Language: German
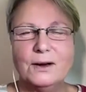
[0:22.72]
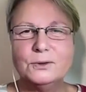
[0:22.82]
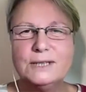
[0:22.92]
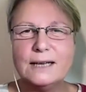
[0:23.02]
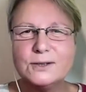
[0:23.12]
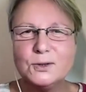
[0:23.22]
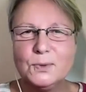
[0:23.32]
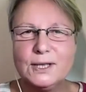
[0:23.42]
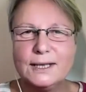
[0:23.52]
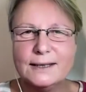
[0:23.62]
Und dazu
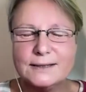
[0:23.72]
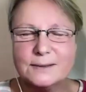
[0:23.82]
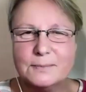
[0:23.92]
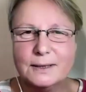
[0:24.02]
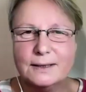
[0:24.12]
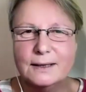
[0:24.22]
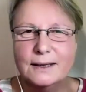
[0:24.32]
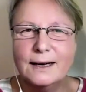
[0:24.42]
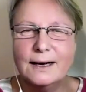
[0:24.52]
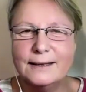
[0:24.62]
möchte ich erstmal
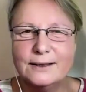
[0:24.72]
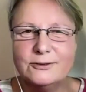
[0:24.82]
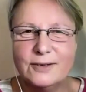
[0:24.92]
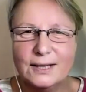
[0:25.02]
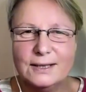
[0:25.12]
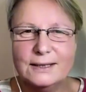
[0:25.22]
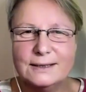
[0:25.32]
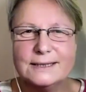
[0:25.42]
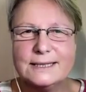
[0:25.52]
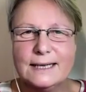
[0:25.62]
einen Fall
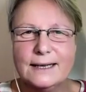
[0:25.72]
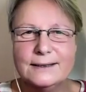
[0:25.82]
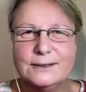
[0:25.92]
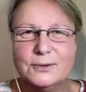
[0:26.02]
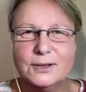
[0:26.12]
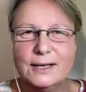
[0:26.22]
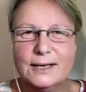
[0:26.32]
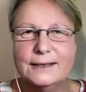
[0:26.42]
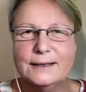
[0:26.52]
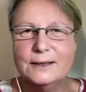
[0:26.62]
erzählen von
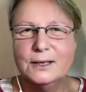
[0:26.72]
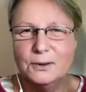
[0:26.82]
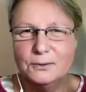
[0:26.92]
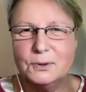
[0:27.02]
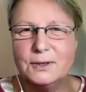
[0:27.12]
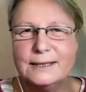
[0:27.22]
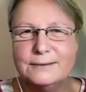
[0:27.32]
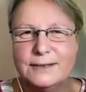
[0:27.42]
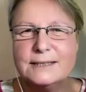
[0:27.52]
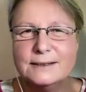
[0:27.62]
einer
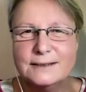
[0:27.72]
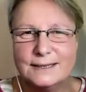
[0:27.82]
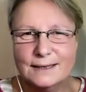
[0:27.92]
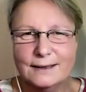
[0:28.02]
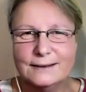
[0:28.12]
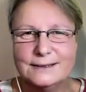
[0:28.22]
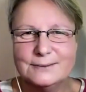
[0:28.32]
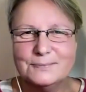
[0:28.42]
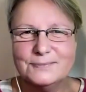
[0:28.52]
wirklich wilden Zeit.